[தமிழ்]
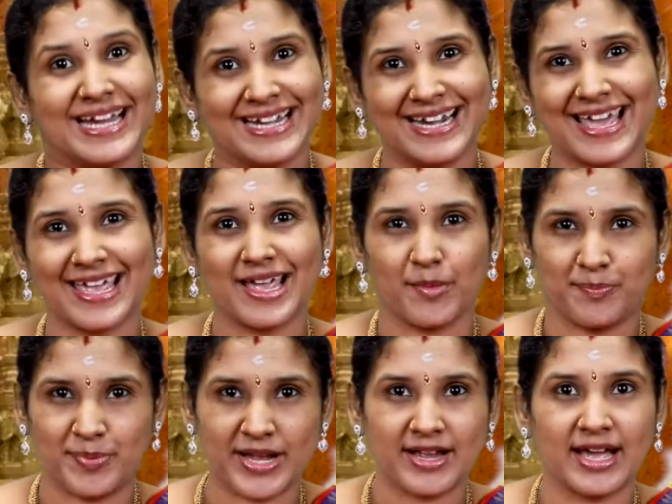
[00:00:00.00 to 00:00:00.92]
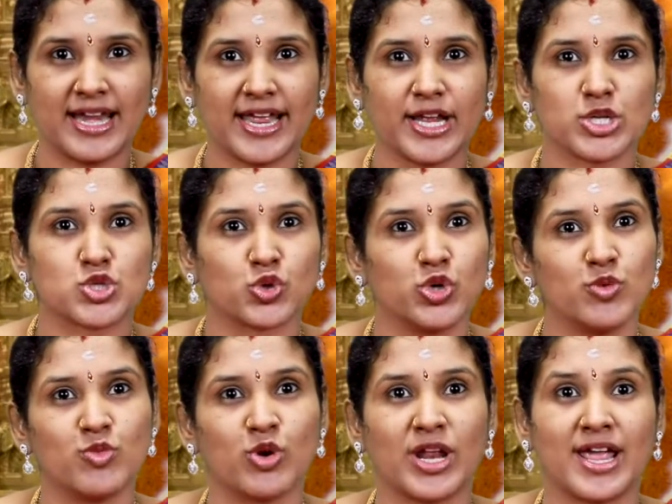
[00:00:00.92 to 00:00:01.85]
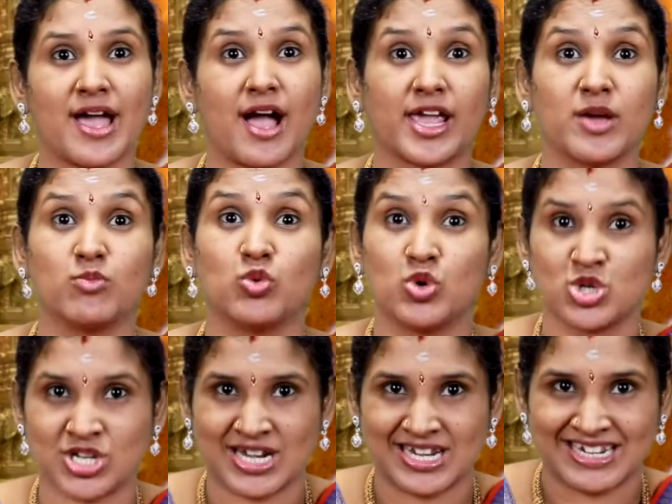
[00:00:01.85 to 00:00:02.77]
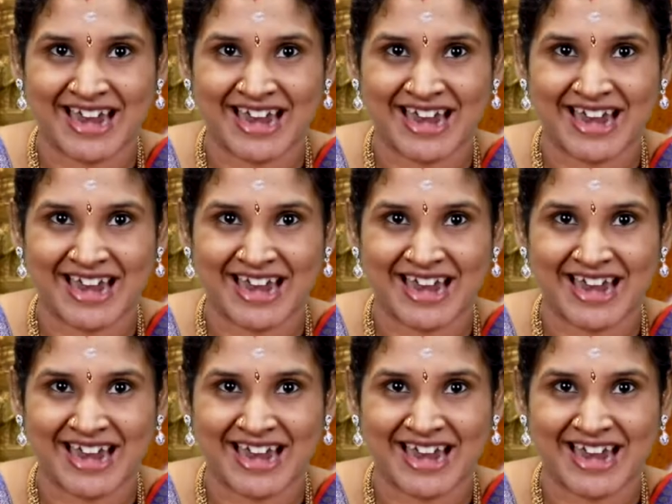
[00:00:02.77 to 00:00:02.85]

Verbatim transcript: இடை பிங்கலை சுழுமுனை ஆகிய மூன்று